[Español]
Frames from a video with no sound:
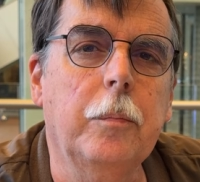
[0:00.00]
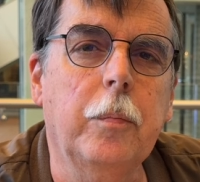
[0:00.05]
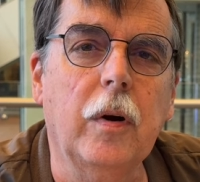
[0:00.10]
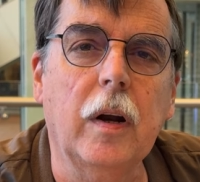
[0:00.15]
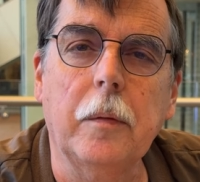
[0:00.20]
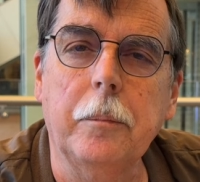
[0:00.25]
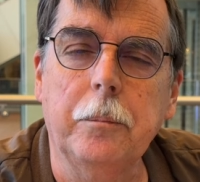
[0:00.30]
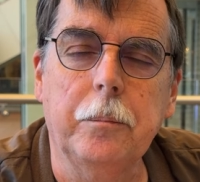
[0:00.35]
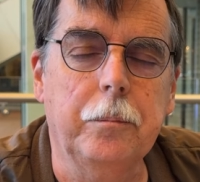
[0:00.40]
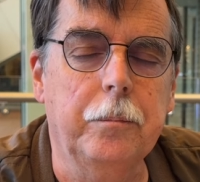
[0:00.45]
por
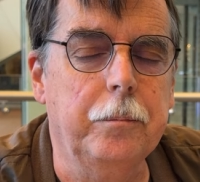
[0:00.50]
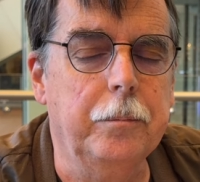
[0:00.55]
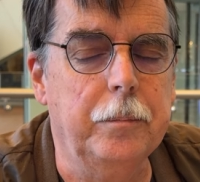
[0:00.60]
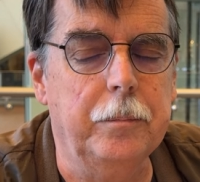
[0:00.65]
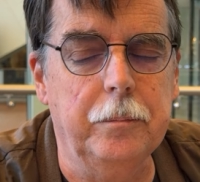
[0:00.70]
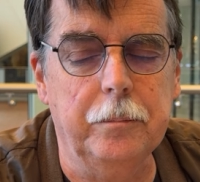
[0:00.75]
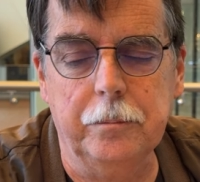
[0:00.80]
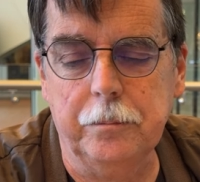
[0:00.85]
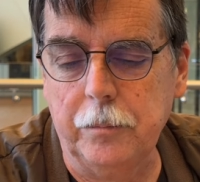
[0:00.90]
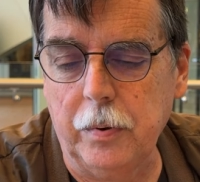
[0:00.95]
el,
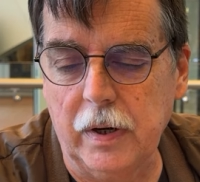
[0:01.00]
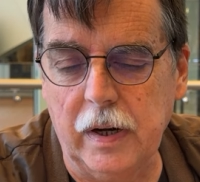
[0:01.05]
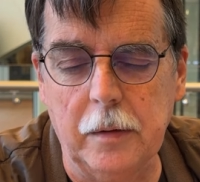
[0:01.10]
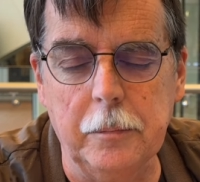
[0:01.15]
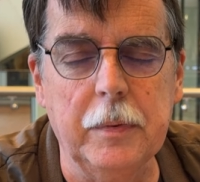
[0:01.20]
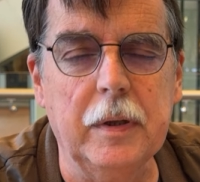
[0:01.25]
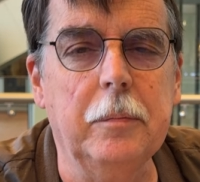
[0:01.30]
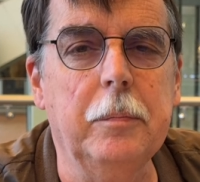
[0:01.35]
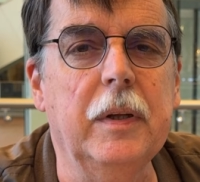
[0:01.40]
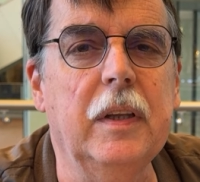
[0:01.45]
por el
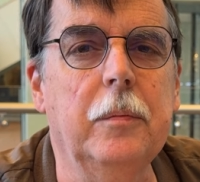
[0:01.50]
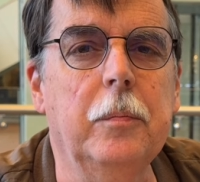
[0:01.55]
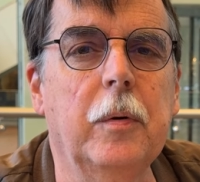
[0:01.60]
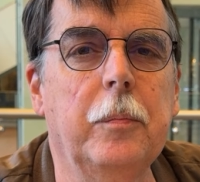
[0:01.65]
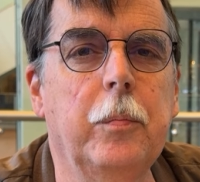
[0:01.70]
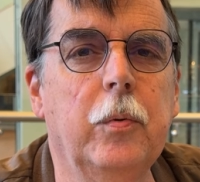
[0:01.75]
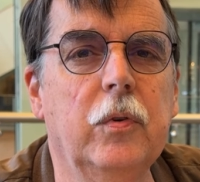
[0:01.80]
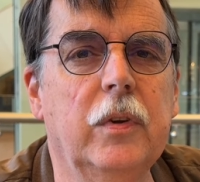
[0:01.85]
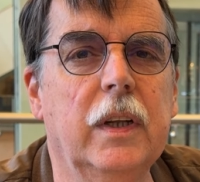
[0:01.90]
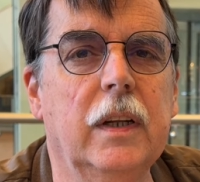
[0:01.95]
mismísimo
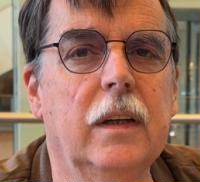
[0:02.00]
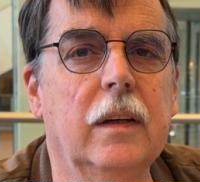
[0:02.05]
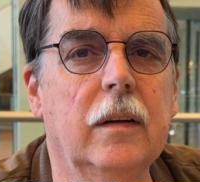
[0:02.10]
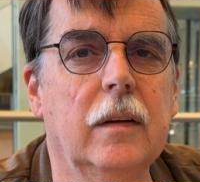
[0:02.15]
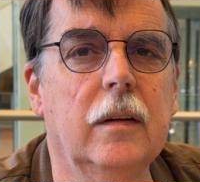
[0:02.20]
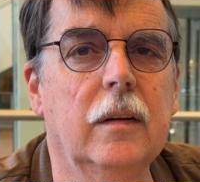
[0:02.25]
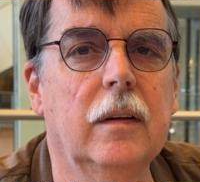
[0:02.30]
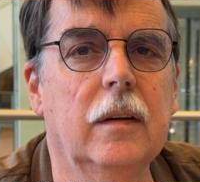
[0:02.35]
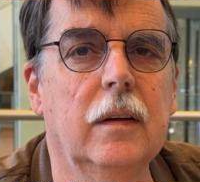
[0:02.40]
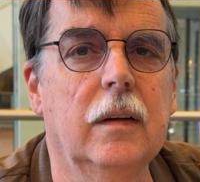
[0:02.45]
Putin.
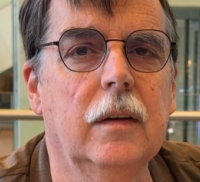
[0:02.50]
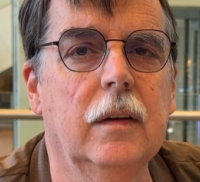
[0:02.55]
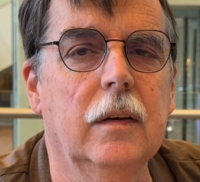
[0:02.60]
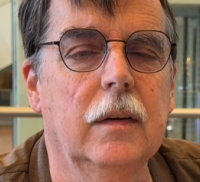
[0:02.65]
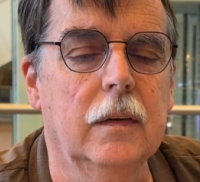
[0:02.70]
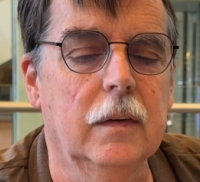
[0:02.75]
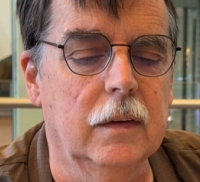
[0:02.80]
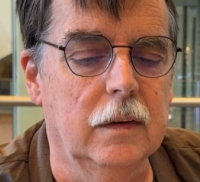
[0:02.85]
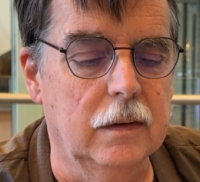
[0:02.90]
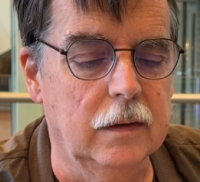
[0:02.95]

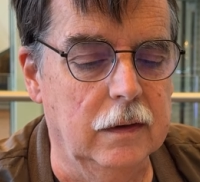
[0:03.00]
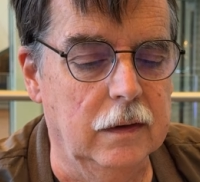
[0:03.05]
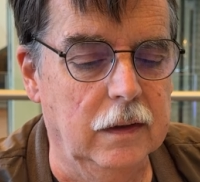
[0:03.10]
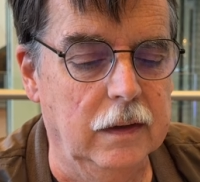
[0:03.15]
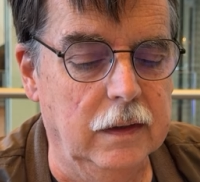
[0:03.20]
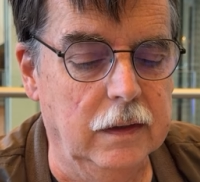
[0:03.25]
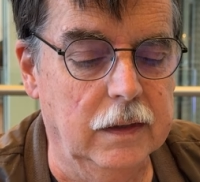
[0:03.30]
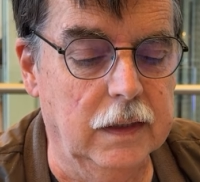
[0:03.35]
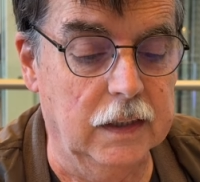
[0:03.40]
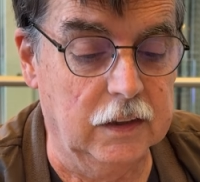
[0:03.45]

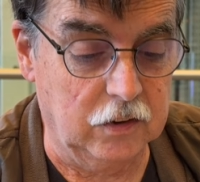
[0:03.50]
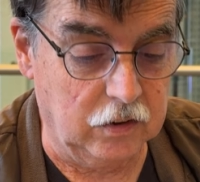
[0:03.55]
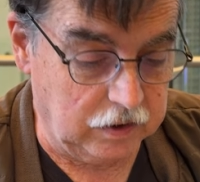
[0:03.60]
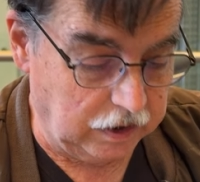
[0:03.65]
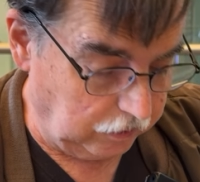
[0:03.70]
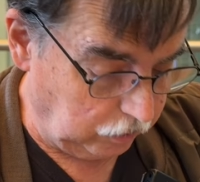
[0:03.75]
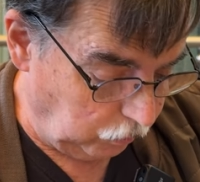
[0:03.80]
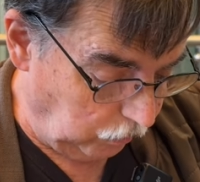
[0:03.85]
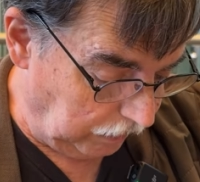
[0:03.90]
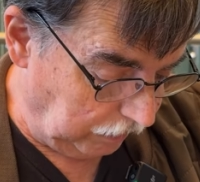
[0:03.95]
Y
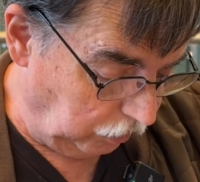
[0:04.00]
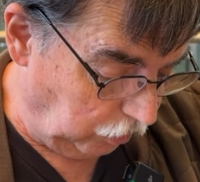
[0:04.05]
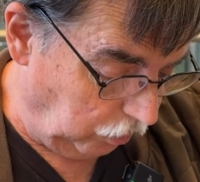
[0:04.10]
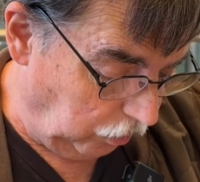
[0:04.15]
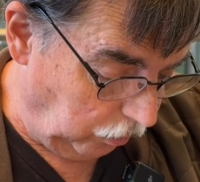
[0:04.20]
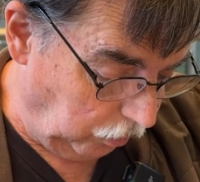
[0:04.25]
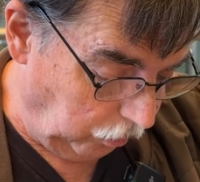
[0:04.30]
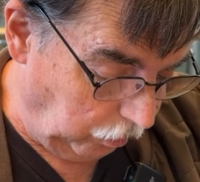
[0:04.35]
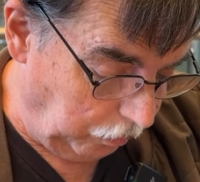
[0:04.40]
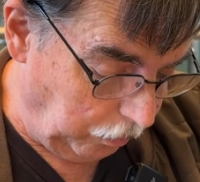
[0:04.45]
entonces
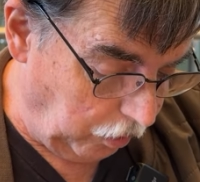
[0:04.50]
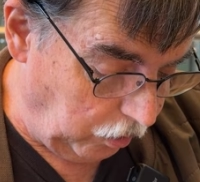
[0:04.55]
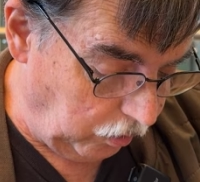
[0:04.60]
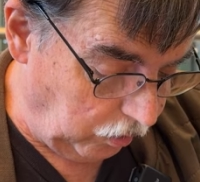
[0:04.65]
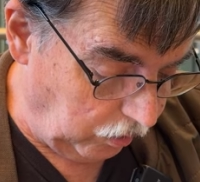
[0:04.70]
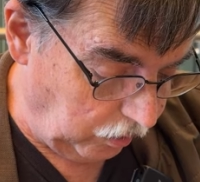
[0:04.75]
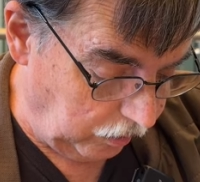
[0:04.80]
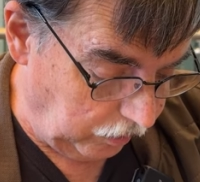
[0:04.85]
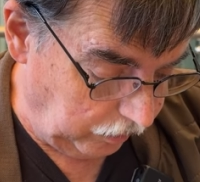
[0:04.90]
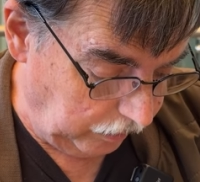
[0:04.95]
cuando
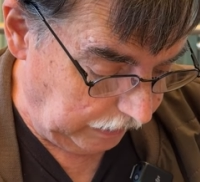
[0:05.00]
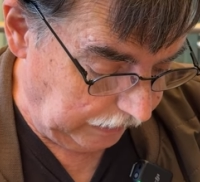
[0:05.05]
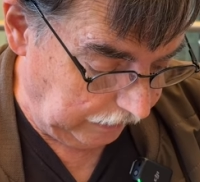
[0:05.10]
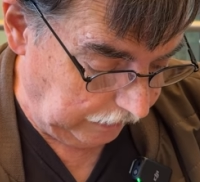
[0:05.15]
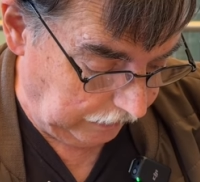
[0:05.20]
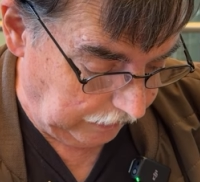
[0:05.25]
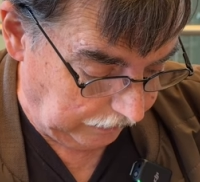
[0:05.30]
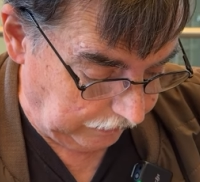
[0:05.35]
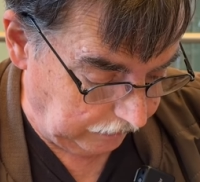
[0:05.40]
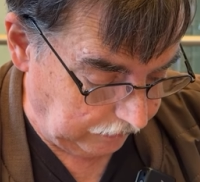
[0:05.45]
hubo eh,
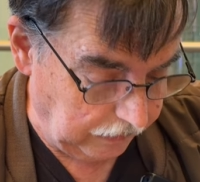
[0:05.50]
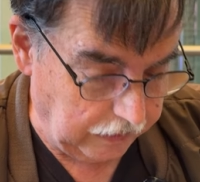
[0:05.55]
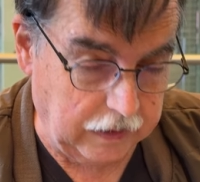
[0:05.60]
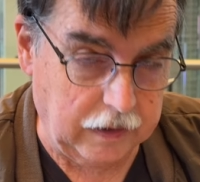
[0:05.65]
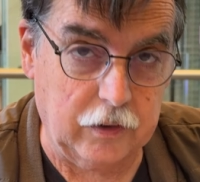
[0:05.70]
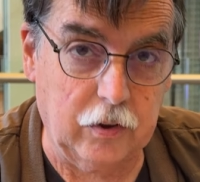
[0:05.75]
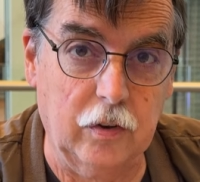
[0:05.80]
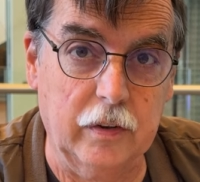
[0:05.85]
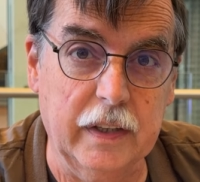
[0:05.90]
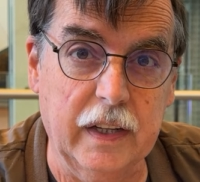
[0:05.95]
la,
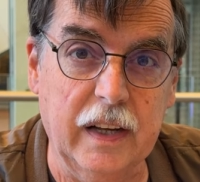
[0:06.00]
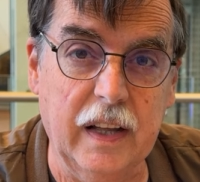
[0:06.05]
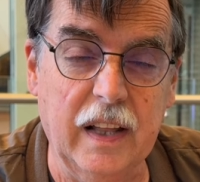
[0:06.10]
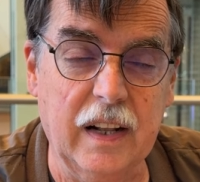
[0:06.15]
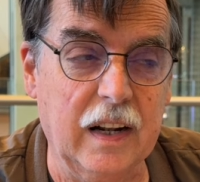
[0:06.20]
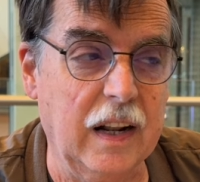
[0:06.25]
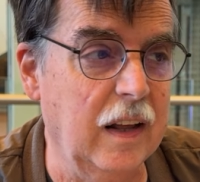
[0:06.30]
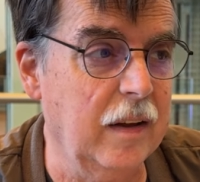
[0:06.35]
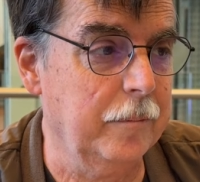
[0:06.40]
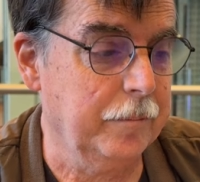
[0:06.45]
declaración de
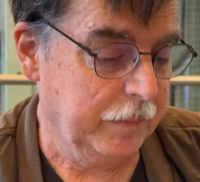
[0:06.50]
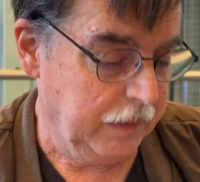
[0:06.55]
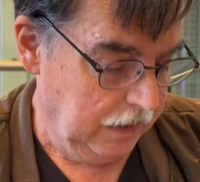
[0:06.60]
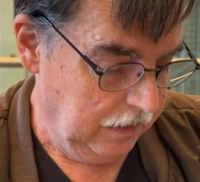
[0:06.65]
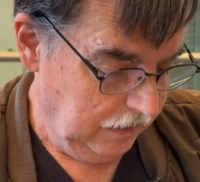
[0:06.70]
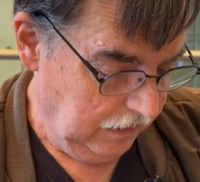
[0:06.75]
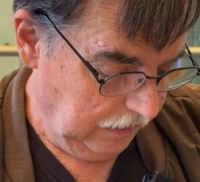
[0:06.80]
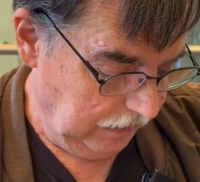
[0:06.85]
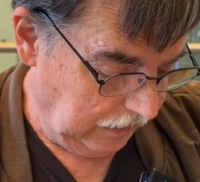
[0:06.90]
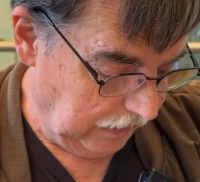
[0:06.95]
guerra,
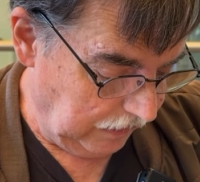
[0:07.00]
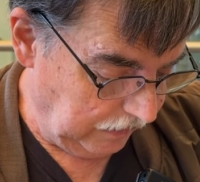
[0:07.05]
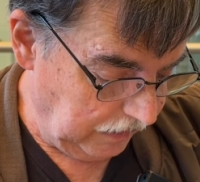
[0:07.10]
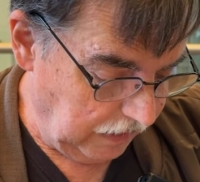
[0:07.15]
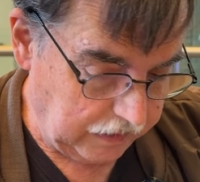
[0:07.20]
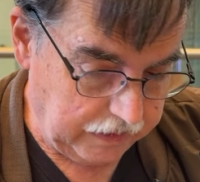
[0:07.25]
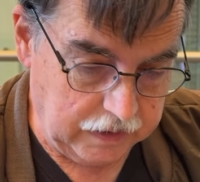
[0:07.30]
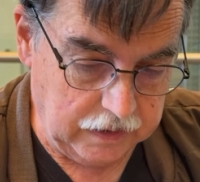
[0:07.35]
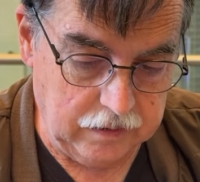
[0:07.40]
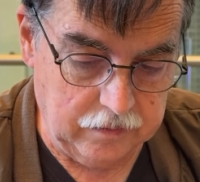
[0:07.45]

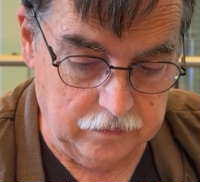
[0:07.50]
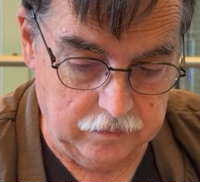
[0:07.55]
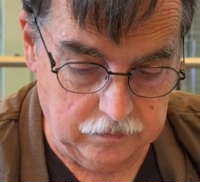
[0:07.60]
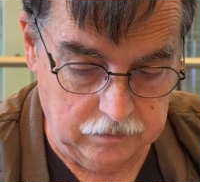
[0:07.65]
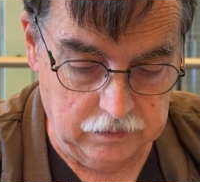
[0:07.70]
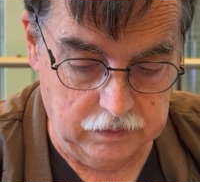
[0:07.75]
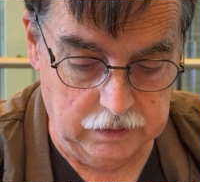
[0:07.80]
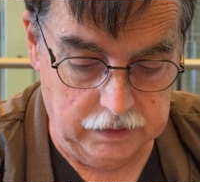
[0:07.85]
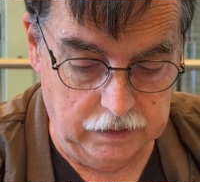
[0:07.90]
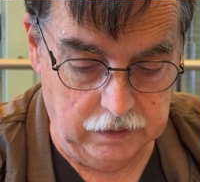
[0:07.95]
Karyakin
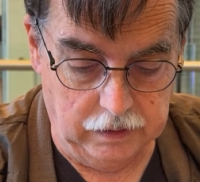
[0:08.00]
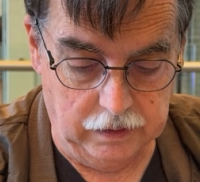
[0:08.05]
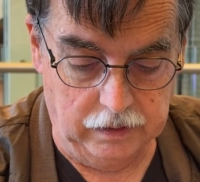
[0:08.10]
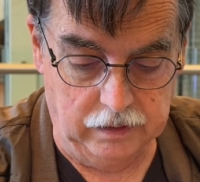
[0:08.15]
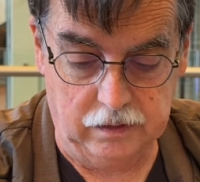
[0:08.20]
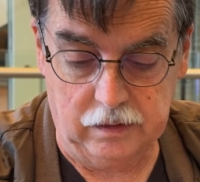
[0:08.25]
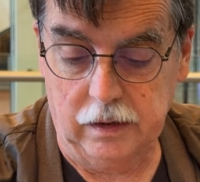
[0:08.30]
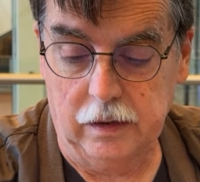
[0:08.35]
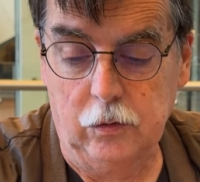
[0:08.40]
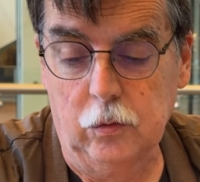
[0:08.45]

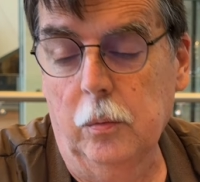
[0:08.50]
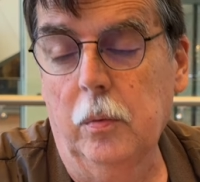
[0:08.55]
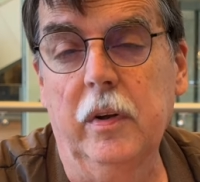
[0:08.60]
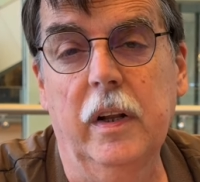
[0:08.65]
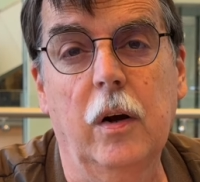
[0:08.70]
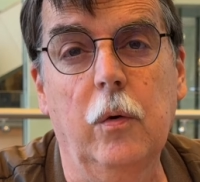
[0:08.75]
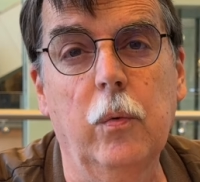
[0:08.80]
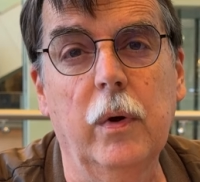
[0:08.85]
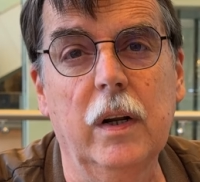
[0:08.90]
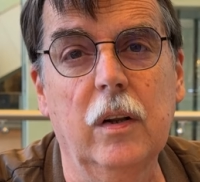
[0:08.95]
este, estuvo
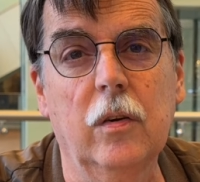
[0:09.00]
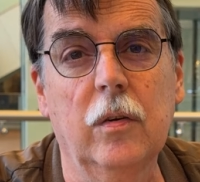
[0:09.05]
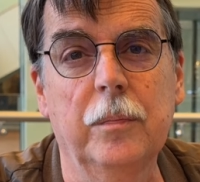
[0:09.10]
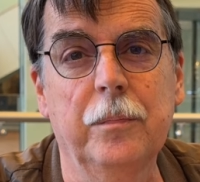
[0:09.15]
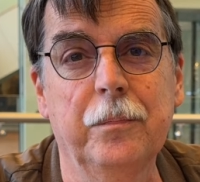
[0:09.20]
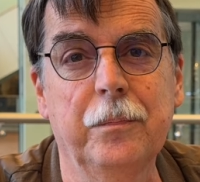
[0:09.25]
de acuerdo.